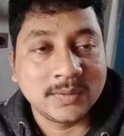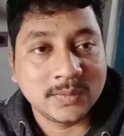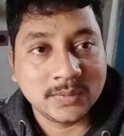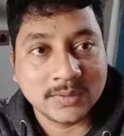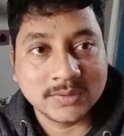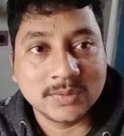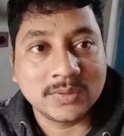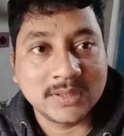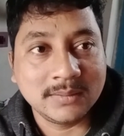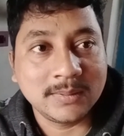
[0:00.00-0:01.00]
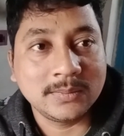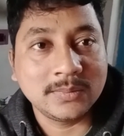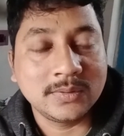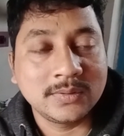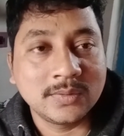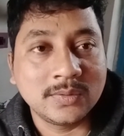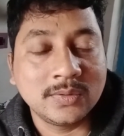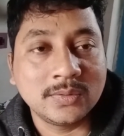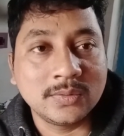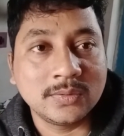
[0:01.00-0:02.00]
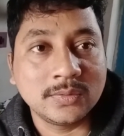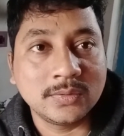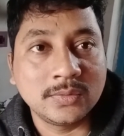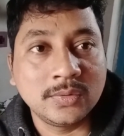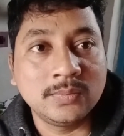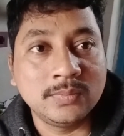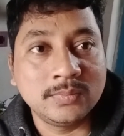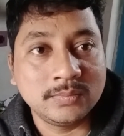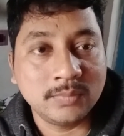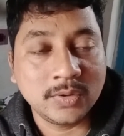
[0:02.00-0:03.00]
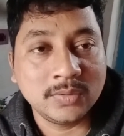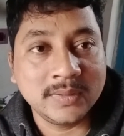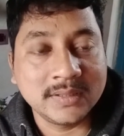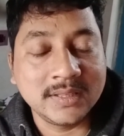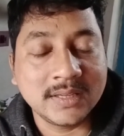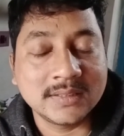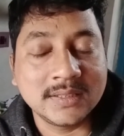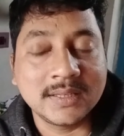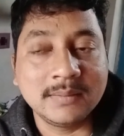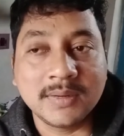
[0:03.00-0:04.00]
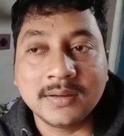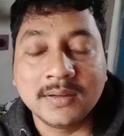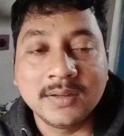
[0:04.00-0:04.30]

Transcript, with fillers: কোনো কিছু করতে পারবো কোনো খুব বড় ব্যক্তি আসলে কিংবা